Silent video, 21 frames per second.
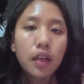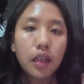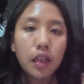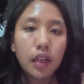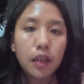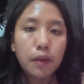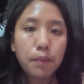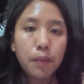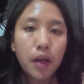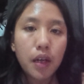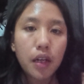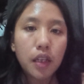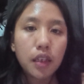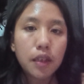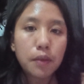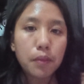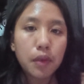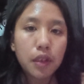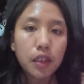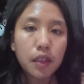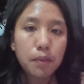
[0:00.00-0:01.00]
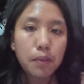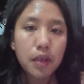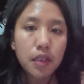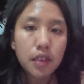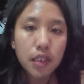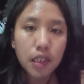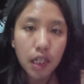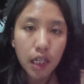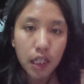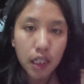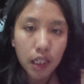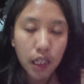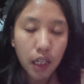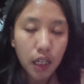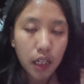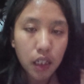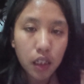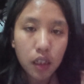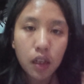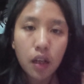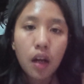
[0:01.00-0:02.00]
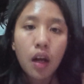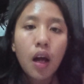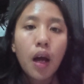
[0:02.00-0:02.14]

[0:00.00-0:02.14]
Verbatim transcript: dan kepada teman-teman sekalian.